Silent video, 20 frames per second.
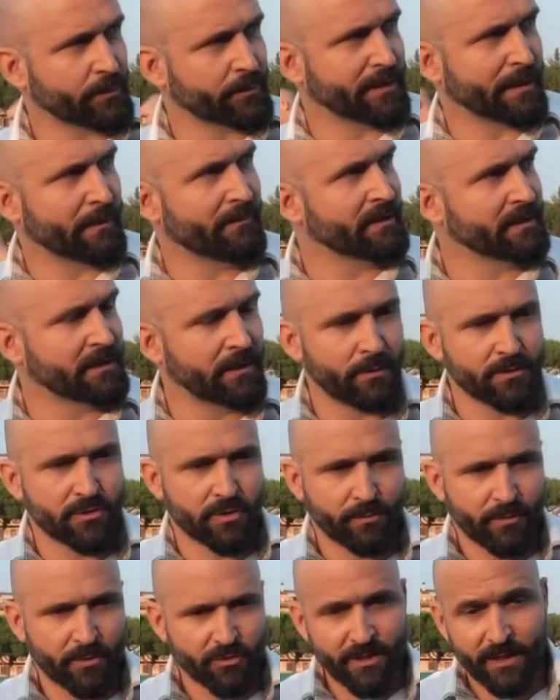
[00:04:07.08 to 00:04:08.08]
porteremo avanti
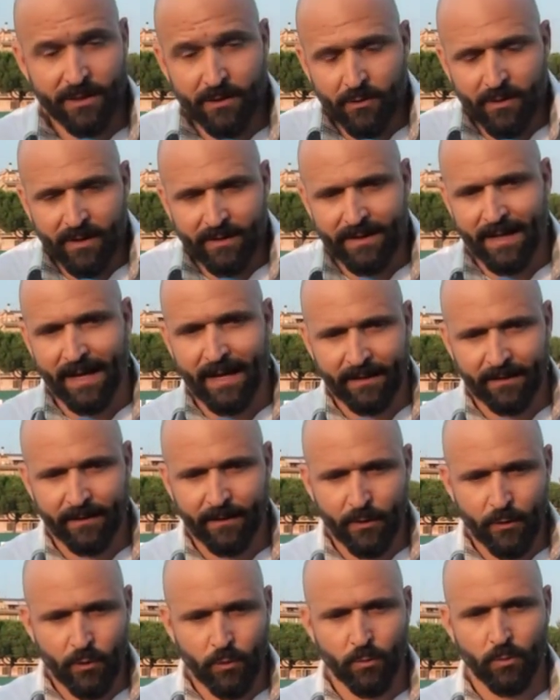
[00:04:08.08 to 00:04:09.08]
questo progetto che da anni
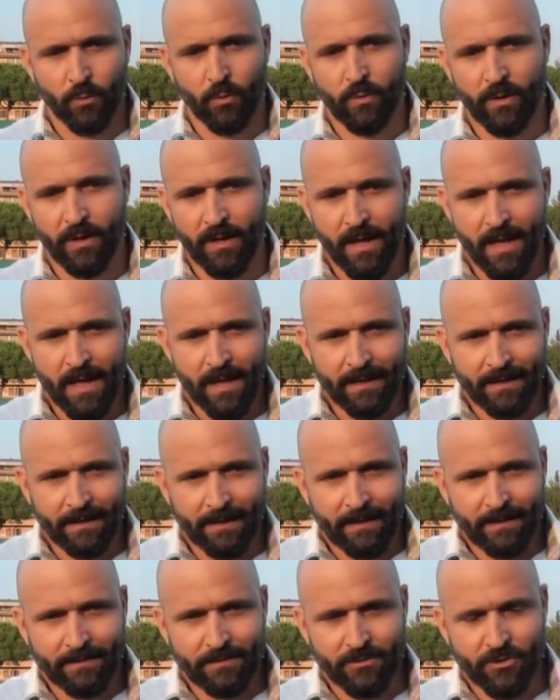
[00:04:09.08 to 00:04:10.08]
che comunque
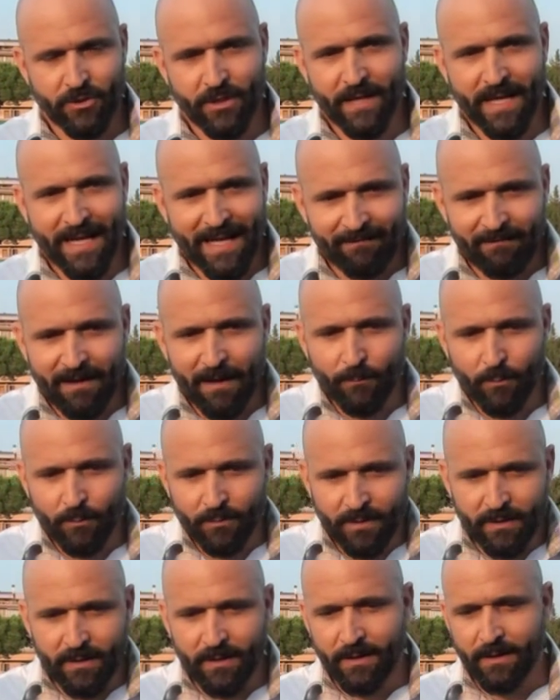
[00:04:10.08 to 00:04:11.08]
cercavamo
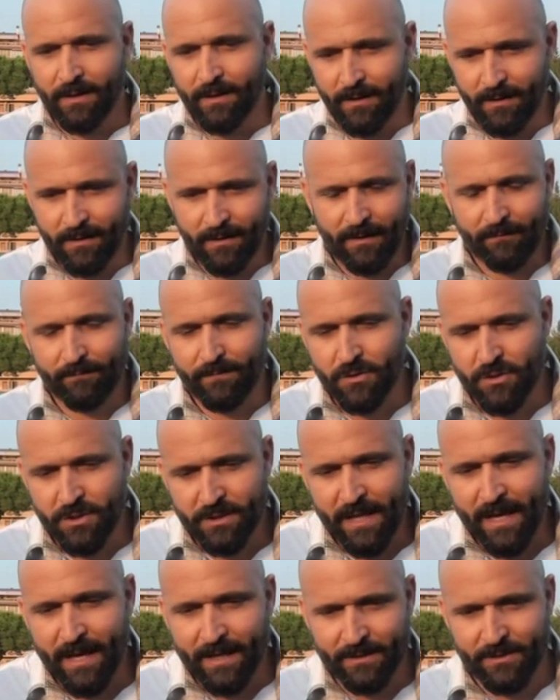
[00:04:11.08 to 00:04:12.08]
di
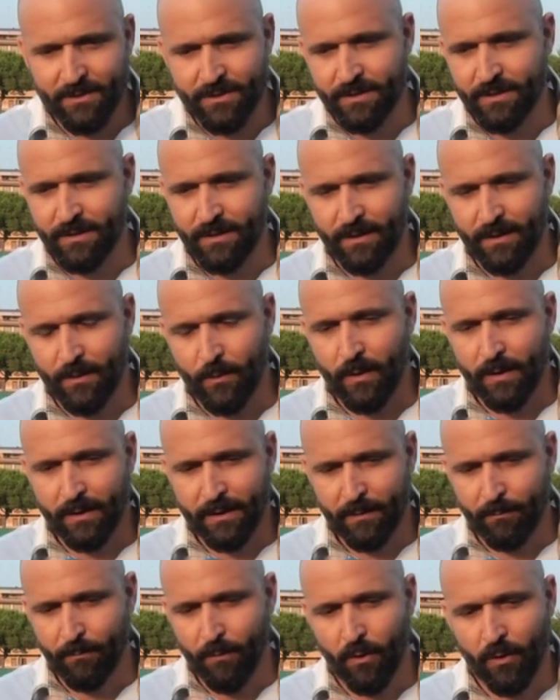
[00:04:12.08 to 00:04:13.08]
avvicinarci in
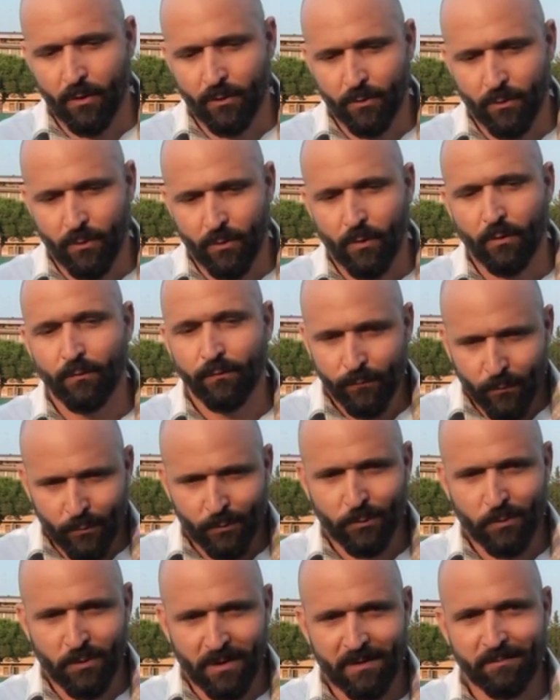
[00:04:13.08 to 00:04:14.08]
qualche modo,
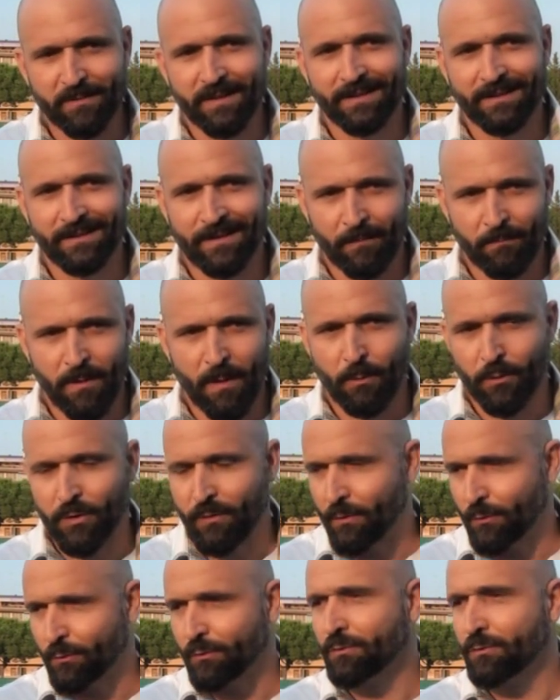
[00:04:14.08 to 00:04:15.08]
fortunatamente abbiamo
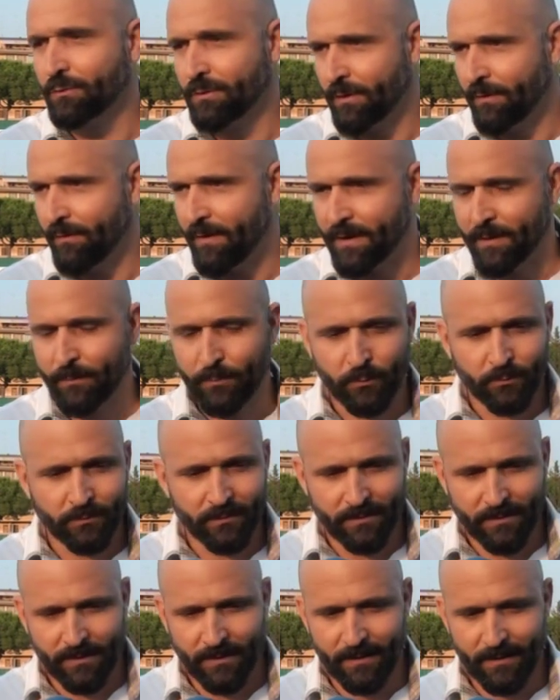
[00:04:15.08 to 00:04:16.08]
trovato tutti i vari
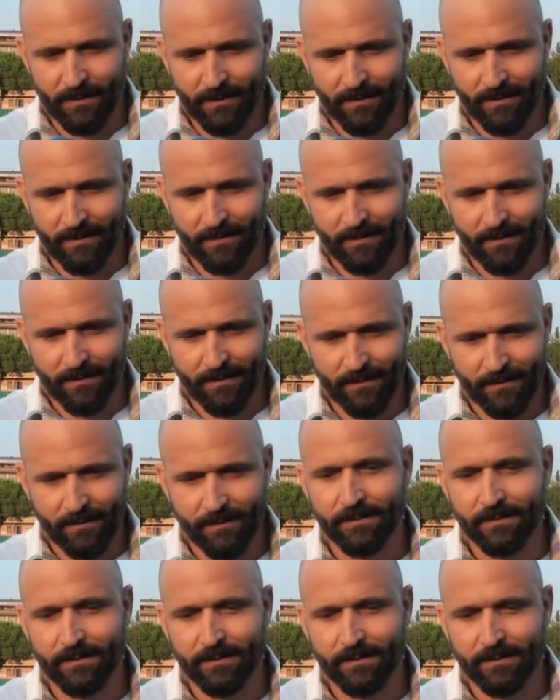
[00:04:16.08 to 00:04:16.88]
punti